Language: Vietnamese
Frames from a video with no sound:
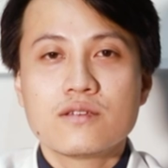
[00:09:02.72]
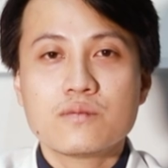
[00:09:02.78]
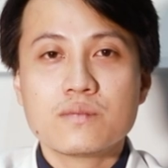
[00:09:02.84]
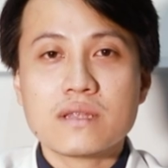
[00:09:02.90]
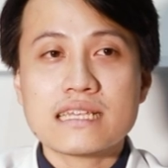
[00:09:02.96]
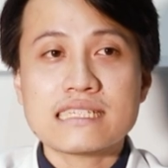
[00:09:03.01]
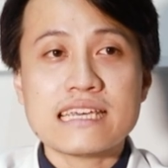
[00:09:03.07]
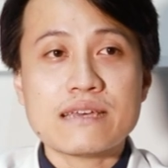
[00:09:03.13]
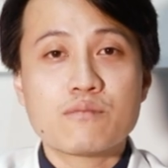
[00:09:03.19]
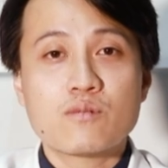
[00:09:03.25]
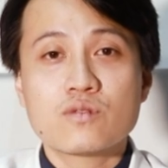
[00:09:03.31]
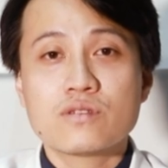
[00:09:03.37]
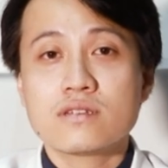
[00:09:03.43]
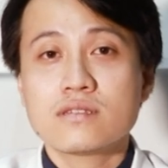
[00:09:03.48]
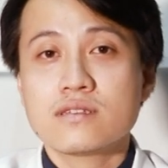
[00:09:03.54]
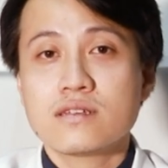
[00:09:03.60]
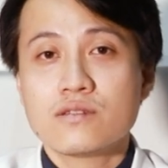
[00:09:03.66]
chúng ta xem một
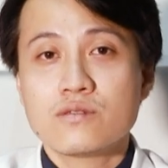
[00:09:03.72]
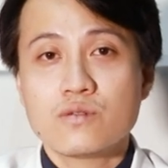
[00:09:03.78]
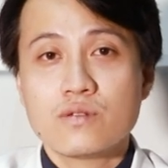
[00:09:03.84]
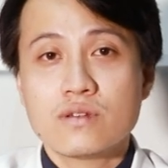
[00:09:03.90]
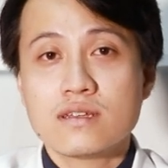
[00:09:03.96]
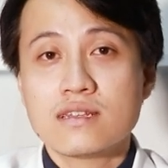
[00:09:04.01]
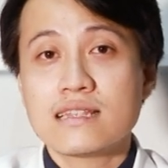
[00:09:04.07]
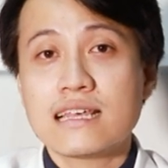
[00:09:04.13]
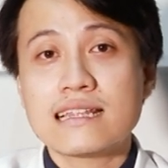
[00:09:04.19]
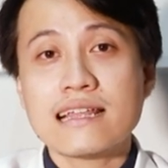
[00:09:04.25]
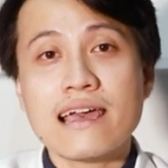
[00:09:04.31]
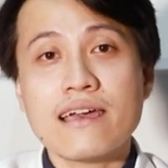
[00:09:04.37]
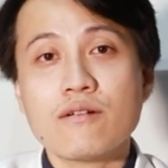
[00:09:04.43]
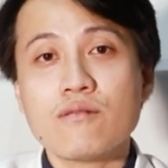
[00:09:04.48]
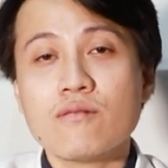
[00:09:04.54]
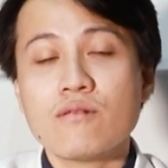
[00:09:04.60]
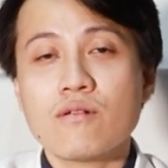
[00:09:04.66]
chương trình truyền hình thể
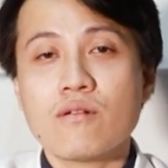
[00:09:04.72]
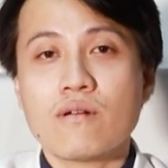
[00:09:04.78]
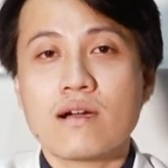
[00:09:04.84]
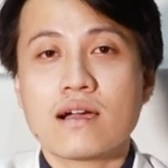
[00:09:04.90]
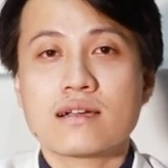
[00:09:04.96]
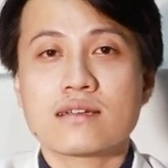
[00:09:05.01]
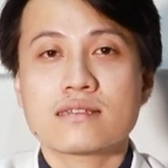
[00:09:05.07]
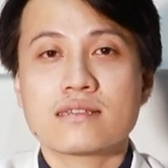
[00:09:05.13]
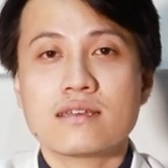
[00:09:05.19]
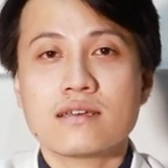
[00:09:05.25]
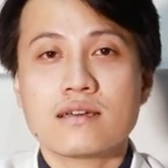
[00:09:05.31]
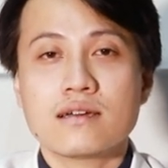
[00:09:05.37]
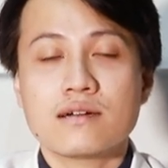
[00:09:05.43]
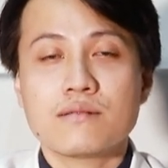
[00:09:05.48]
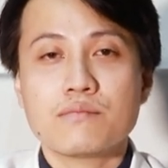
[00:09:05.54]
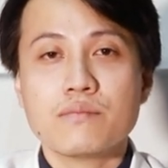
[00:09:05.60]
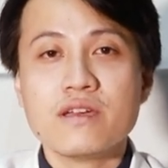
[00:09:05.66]
thao hoặc
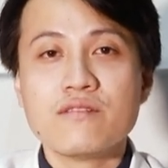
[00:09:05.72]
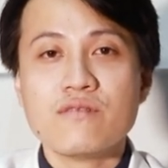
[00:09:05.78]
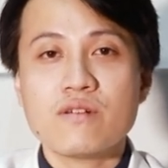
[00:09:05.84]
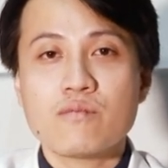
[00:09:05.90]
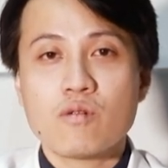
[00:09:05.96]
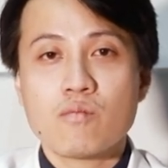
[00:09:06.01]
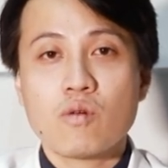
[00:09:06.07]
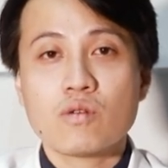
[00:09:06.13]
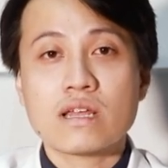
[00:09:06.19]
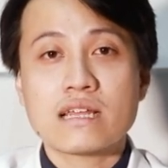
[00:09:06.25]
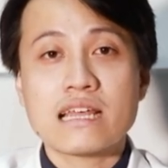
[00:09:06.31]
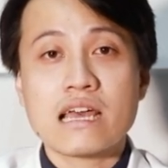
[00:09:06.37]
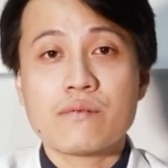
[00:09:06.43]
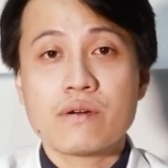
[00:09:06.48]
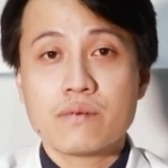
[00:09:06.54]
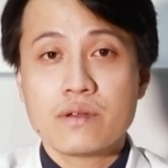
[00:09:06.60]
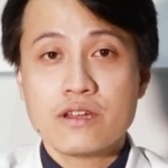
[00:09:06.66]
biết về một môn thể
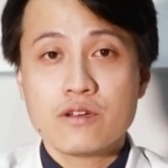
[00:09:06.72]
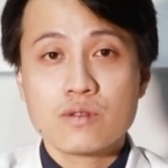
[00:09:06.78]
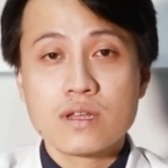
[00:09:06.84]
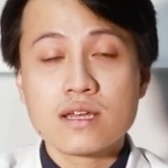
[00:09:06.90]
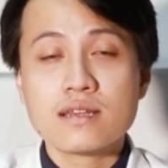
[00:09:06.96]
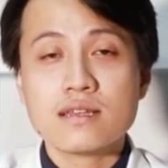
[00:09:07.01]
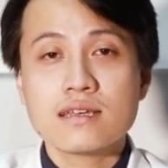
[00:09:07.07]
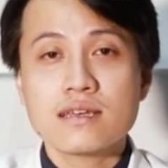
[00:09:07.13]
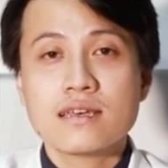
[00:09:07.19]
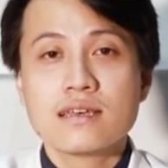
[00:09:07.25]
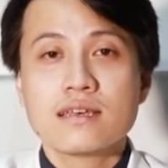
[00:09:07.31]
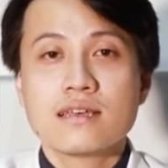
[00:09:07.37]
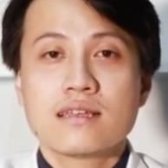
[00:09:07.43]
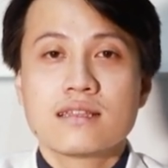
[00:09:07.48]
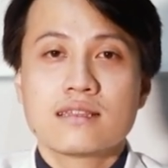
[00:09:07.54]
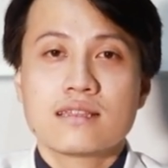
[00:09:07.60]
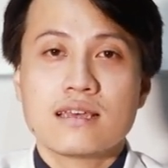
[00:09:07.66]
thao mà mình yêu thích
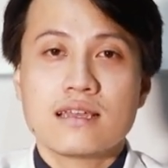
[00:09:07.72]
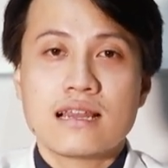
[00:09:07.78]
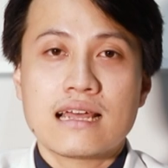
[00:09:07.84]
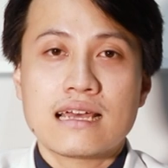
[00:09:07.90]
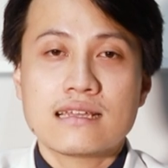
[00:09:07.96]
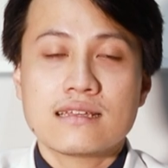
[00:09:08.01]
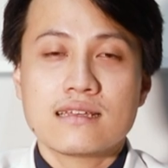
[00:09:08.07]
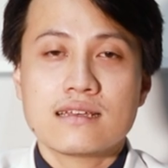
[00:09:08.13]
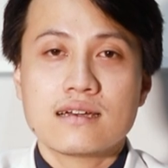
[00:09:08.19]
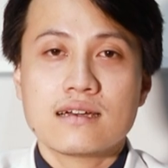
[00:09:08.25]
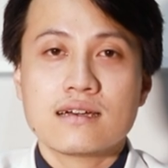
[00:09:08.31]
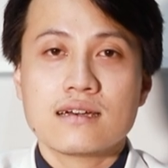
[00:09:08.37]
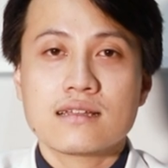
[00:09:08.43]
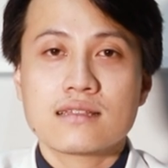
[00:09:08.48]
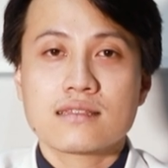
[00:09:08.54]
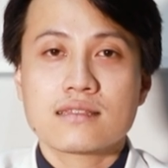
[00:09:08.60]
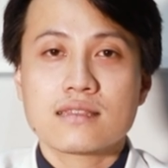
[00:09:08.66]
thì lại
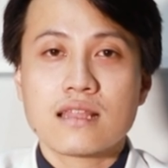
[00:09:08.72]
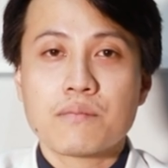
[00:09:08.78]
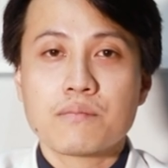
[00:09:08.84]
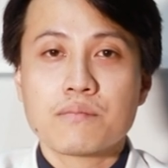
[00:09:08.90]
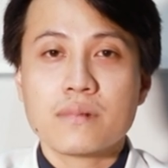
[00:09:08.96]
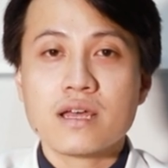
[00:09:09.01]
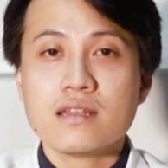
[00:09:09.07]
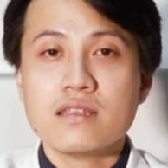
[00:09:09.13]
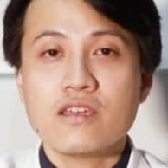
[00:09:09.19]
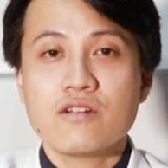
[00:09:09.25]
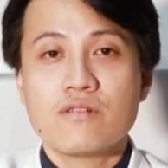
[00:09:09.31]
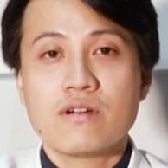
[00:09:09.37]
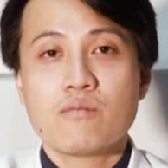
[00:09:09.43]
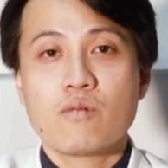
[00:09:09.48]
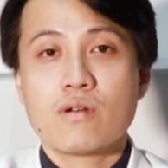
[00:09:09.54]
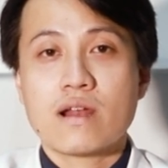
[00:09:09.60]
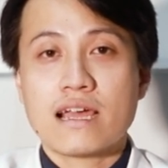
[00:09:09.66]
tập rất nhiều
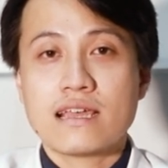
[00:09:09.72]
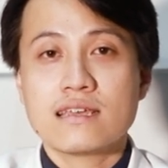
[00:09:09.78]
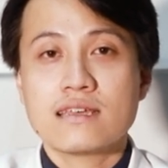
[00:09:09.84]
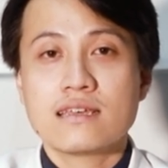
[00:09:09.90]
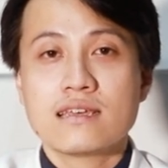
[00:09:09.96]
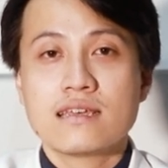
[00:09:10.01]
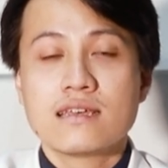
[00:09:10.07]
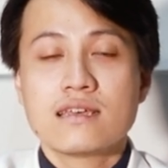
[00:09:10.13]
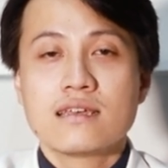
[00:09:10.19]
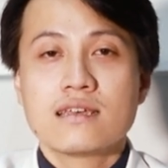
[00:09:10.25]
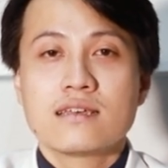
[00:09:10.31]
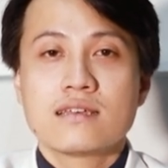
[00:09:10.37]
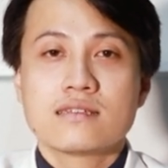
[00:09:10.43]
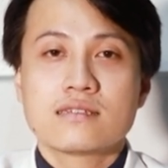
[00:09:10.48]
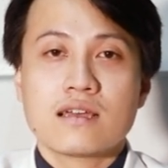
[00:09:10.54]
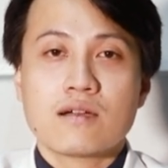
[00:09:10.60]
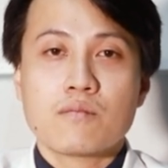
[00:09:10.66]
về môn này,
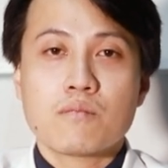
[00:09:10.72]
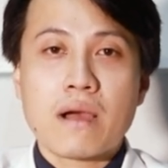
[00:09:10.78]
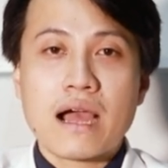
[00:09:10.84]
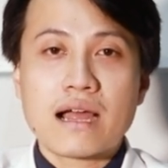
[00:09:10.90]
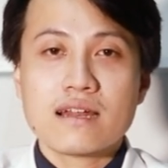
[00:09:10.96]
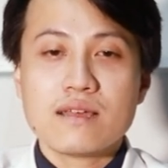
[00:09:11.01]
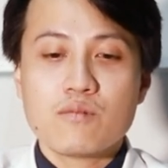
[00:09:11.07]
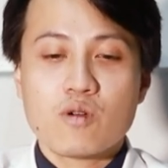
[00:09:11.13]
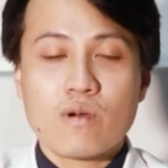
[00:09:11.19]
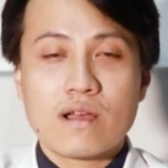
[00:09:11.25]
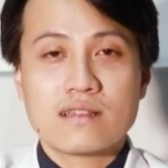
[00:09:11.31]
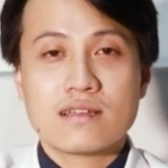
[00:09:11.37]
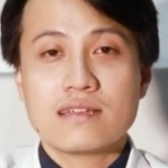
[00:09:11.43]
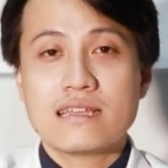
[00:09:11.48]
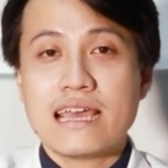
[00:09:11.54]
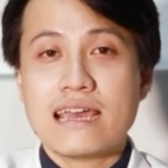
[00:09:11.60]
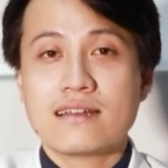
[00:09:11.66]
sau bẵng đi một
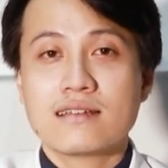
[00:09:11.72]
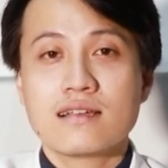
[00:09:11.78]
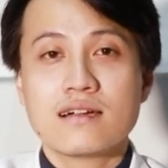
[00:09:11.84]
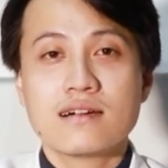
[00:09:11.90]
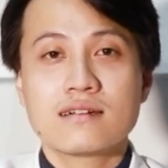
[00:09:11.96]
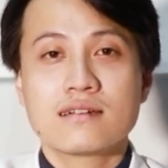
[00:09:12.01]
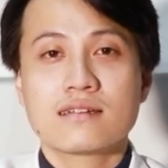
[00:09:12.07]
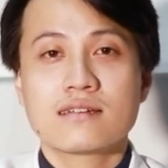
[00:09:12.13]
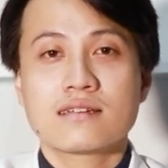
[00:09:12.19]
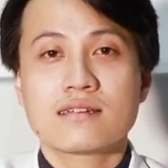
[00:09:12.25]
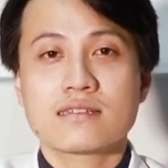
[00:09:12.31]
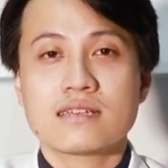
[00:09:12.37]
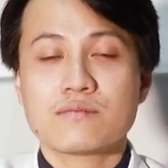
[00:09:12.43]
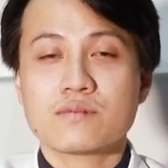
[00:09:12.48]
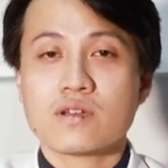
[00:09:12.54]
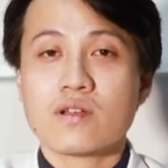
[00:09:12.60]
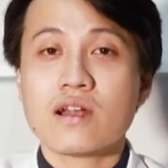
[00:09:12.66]
khoảng thời gian ngừng,
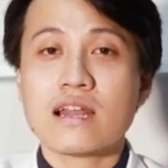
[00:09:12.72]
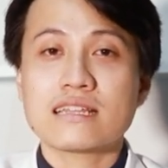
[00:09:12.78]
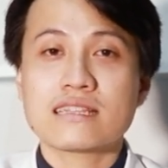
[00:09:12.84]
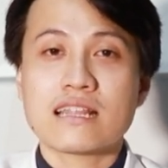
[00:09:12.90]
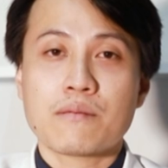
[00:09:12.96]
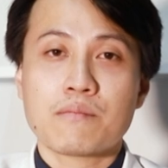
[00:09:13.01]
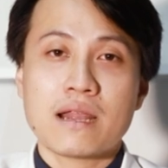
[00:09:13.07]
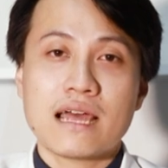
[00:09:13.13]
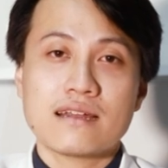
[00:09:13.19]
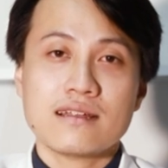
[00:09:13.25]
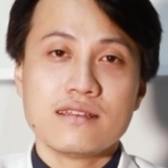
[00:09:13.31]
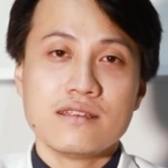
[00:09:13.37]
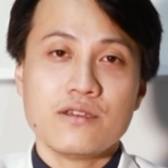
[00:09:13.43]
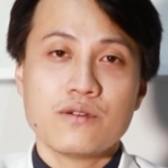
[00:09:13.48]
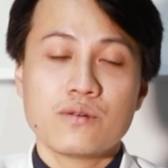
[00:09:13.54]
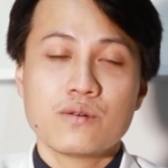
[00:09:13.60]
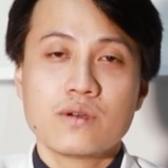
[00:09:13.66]
xong sau đó lại tập lại
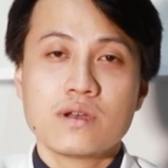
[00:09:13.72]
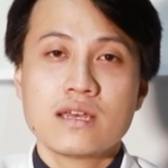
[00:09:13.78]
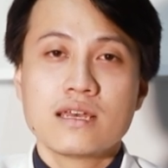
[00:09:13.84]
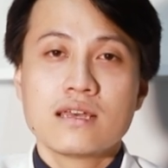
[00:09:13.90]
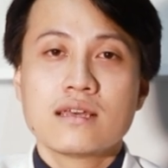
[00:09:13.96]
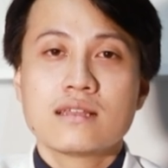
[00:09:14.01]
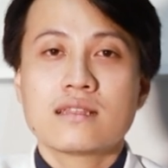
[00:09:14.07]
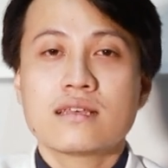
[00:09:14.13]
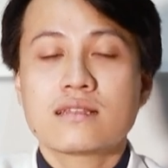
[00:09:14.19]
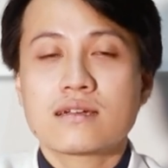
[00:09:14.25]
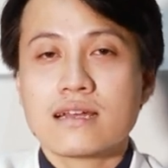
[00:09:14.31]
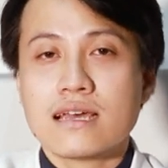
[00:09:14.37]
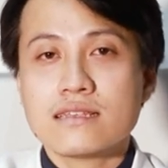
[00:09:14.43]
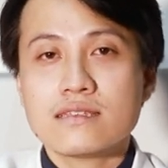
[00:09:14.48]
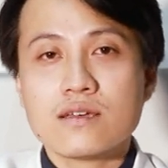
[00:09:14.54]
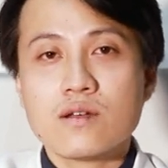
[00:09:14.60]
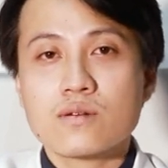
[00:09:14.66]
rất nhiều. Thì thực
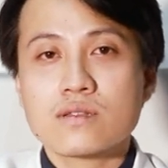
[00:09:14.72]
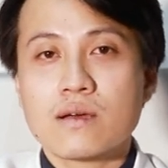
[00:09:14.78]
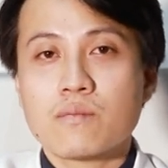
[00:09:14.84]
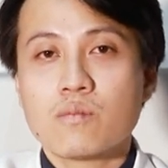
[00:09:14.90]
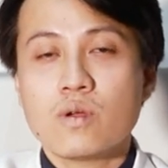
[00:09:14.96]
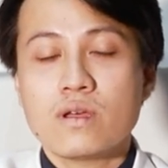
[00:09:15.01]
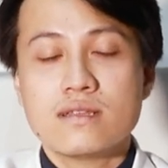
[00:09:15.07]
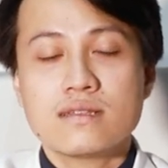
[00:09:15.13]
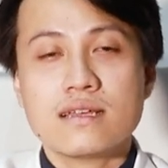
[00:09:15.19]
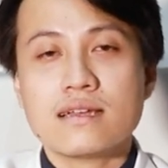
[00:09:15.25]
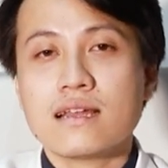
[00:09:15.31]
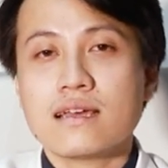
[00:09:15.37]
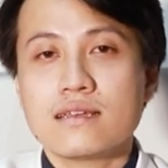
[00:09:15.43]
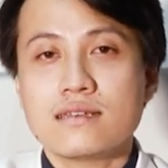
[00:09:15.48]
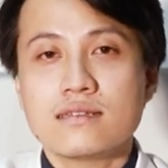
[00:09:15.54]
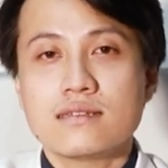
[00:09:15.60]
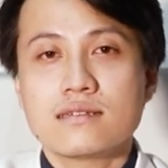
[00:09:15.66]
ra chế độ tập luyện như thế
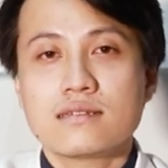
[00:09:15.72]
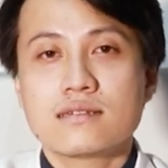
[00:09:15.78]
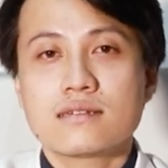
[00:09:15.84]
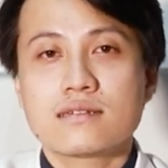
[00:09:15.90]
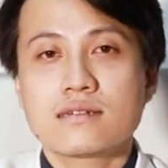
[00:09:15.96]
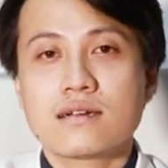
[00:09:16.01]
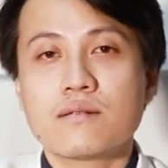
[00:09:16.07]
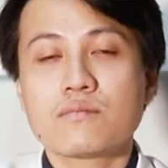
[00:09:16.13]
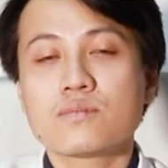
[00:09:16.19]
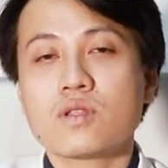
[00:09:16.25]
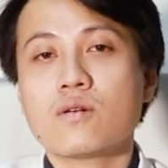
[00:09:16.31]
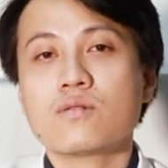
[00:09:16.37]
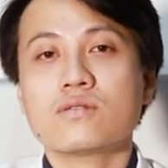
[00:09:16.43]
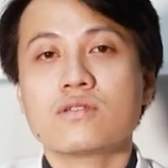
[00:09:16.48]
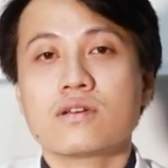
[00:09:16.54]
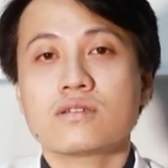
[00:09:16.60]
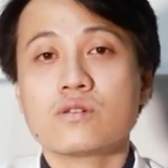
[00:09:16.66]
này không
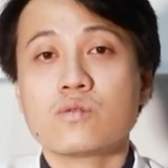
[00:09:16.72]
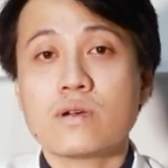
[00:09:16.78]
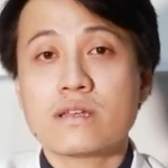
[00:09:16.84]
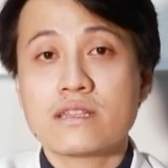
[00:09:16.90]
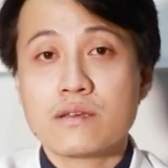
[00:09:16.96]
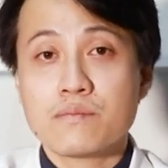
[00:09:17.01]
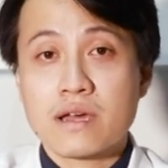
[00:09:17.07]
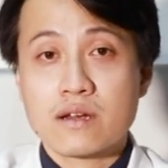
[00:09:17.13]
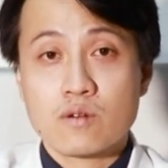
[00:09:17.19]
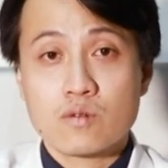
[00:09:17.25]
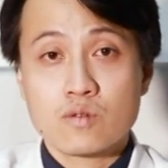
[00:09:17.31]
tốt cho sức khỏe tim mạch